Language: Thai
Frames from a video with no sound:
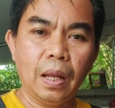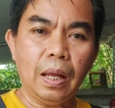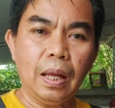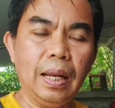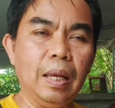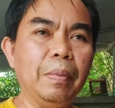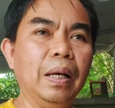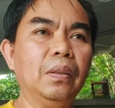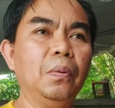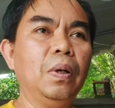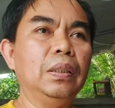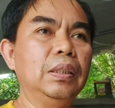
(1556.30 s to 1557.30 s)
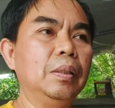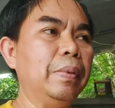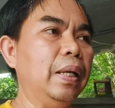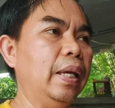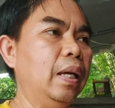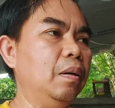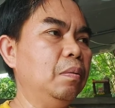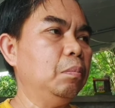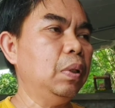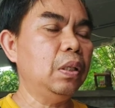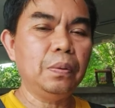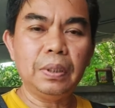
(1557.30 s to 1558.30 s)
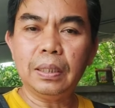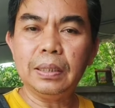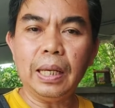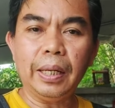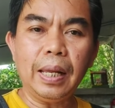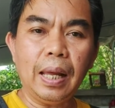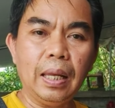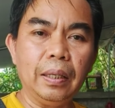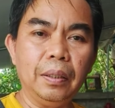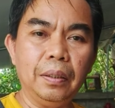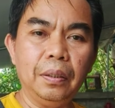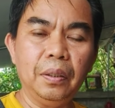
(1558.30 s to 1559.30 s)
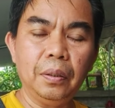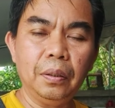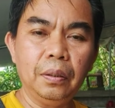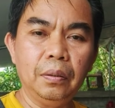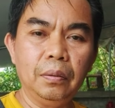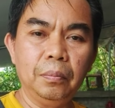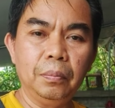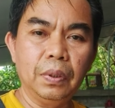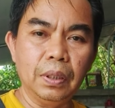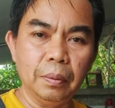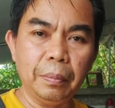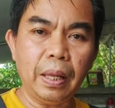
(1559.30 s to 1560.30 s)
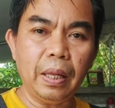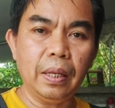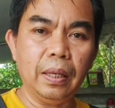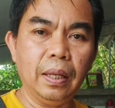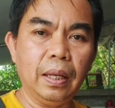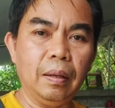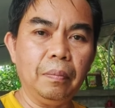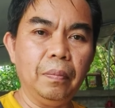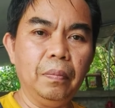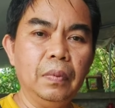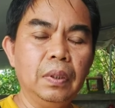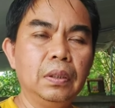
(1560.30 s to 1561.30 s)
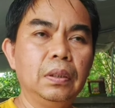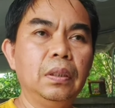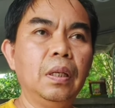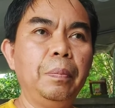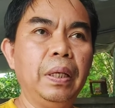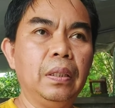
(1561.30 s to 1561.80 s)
อะไหล่บางตัวซื้อมาแล้วไม่รู้จะใช้ได้ หรือไม่นะครับ ซื้อผิด